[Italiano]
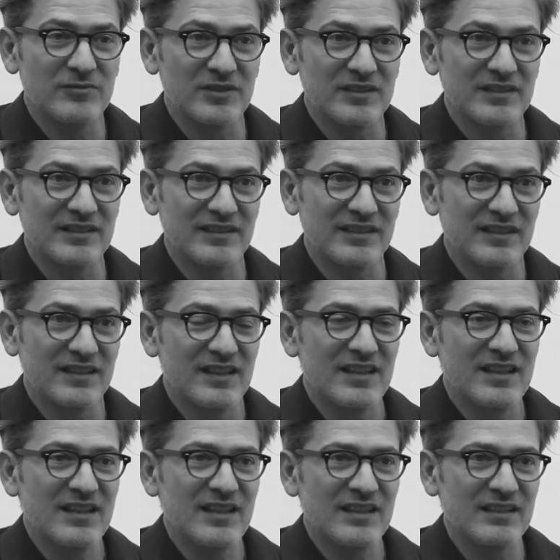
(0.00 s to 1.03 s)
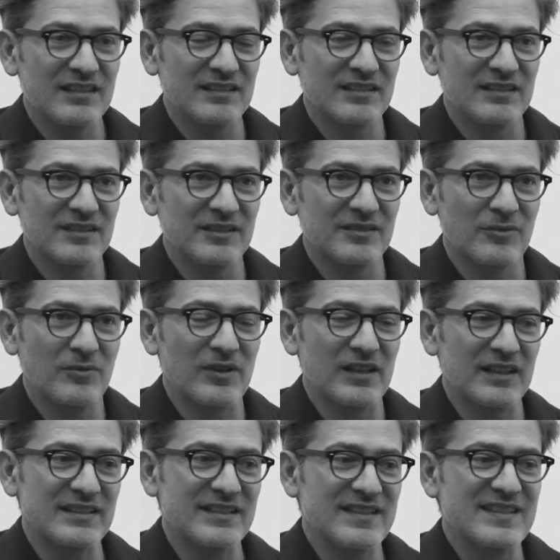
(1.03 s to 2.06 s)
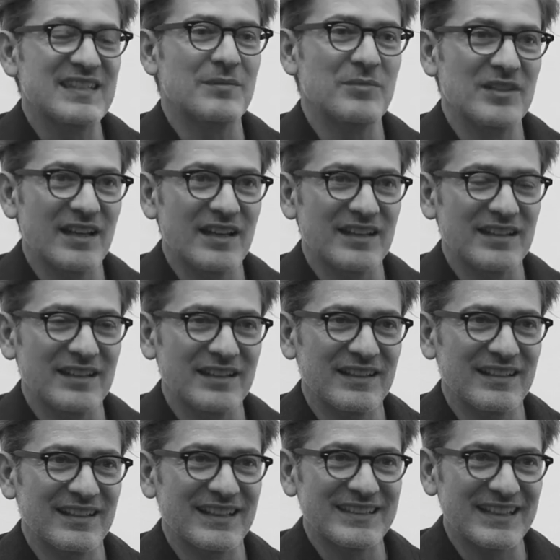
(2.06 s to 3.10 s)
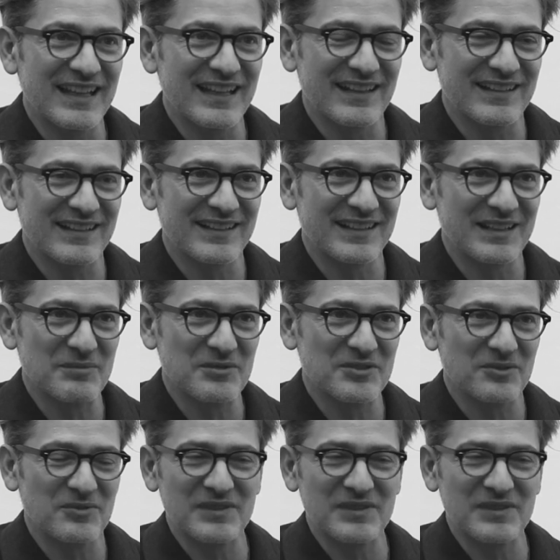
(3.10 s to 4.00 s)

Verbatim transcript: quindi eh, quella di inseminare la terra, capito?